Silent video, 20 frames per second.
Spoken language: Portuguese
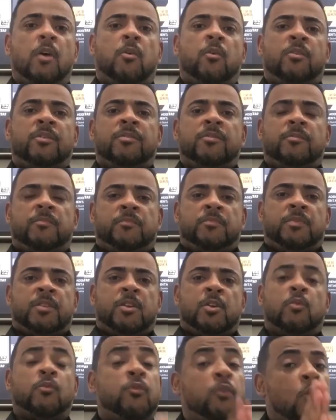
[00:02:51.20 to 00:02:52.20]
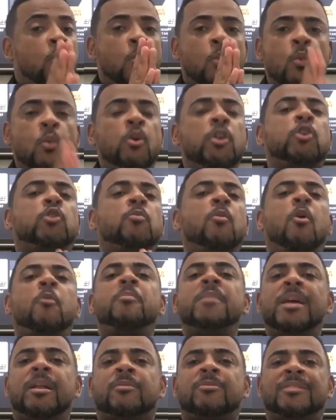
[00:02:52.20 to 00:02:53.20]
Então, foi o único
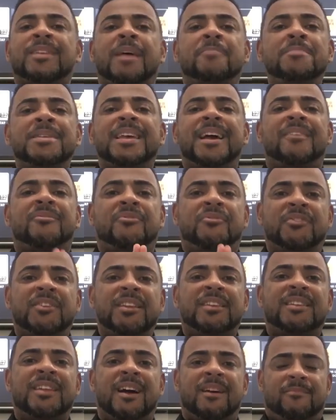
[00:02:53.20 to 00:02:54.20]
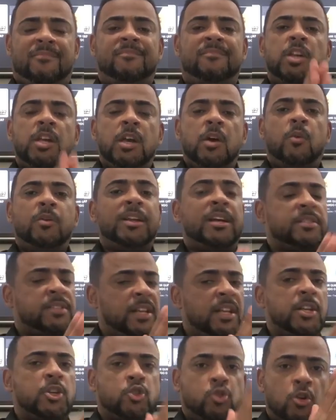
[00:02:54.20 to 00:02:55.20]
momento na minha vida que eu,
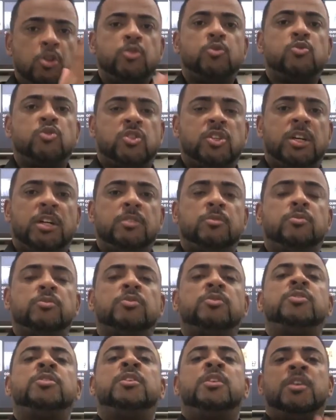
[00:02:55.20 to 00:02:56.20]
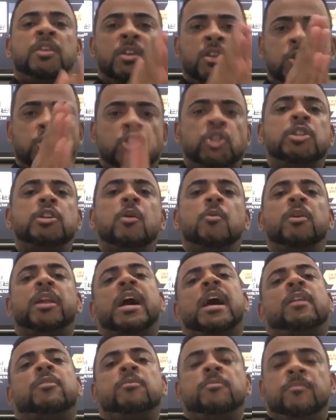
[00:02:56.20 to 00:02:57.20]
nas eleições do Santos, tinha um
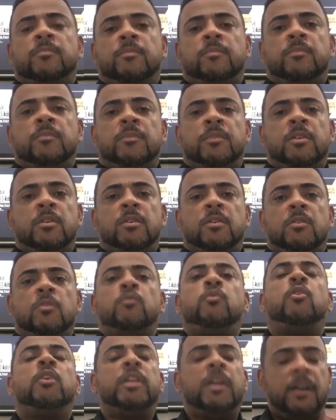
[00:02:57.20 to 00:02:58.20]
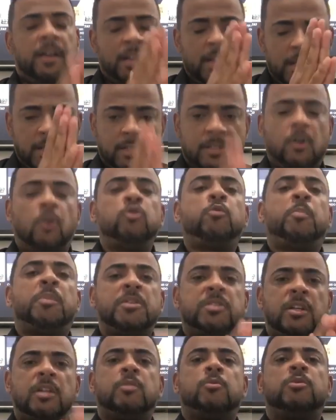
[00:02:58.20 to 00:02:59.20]
lado. Foi na eleição do
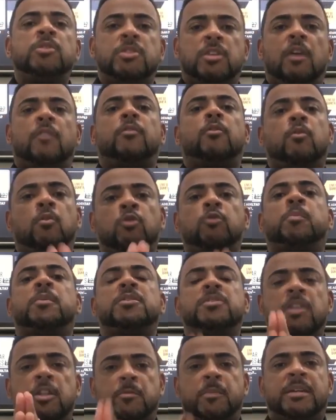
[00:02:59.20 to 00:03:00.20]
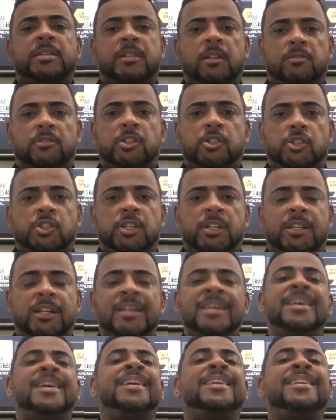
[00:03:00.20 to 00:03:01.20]
presidente Luiz Álvaro contra o presidente Marcelo Teixeira.